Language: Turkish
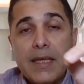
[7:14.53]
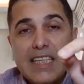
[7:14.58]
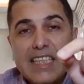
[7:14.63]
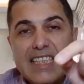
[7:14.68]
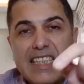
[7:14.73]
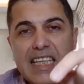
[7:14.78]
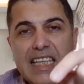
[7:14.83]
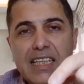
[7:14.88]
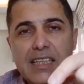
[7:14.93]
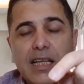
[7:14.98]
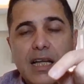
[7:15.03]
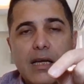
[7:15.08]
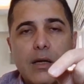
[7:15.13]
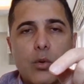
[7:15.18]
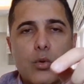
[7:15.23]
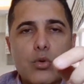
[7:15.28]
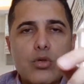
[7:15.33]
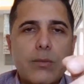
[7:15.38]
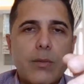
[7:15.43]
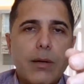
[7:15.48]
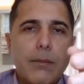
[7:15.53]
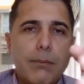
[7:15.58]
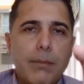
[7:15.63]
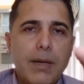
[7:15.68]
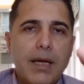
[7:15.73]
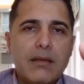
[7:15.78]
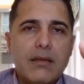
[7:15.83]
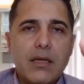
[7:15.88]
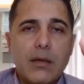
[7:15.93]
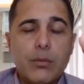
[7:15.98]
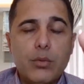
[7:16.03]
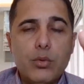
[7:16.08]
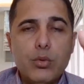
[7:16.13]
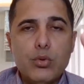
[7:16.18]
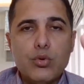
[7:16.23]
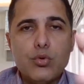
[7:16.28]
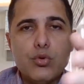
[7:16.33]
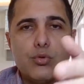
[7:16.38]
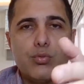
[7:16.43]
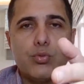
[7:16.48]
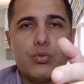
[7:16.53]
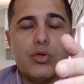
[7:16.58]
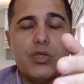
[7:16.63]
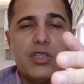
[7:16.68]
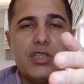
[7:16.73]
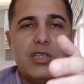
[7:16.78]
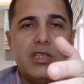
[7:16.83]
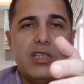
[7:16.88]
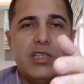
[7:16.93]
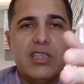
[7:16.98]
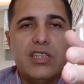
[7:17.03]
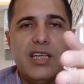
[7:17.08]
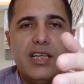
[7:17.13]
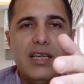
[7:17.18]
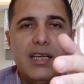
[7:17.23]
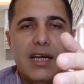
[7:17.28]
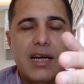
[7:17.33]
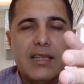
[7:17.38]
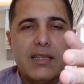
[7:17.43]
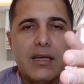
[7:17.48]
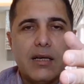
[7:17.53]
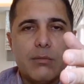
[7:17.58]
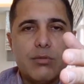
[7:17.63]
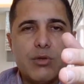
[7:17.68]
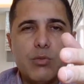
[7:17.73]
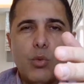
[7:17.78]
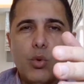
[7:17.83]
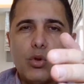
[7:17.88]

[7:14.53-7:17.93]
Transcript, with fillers: yeniden o zaman ben tabii 3 3 2 2.50'lerden almıştım.